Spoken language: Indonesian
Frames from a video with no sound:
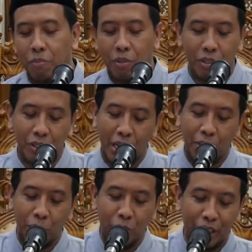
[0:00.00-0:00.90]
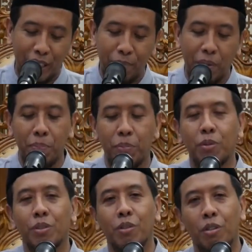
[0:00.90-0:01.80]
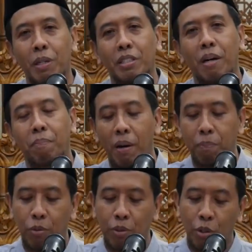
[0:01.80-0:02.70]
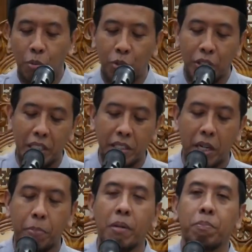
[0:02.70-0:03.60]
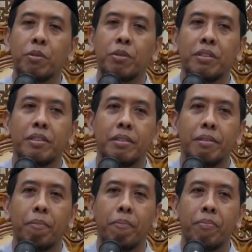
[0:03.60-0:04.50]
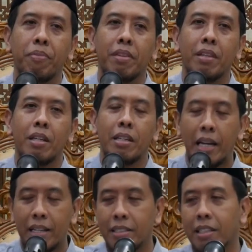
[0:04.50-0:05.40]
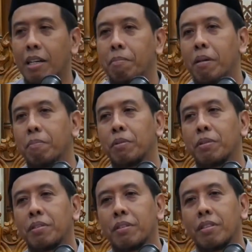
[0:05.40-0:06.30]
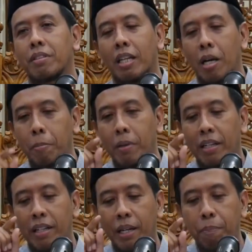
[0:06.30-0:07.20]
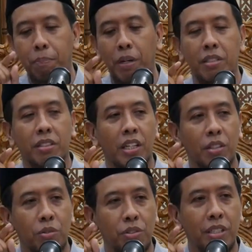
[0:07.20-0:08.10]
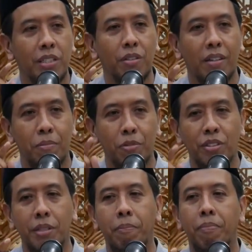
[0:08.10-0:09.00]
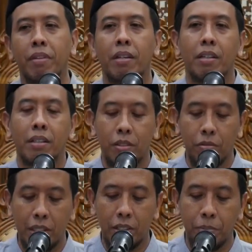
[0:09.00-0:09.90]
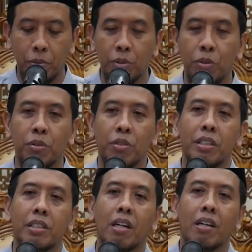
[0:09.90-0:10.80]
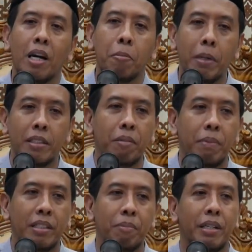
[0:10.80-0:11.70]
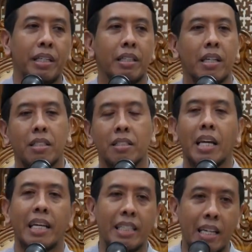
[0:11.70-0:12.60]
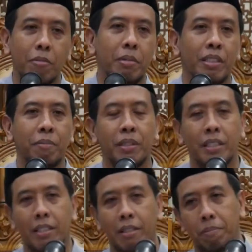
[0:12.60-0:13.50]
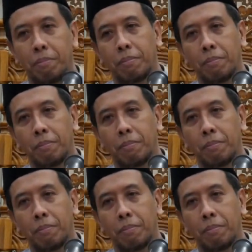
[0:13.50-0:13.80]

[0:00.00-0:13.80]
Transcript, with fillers: Entah golongan apapun, ormas apapun, komunitas apapun, yayasan apapun, selama label status dia seorang muslim, itu wajib butuh untuk kita rahmat kepada mereka, sayang kepada mereka.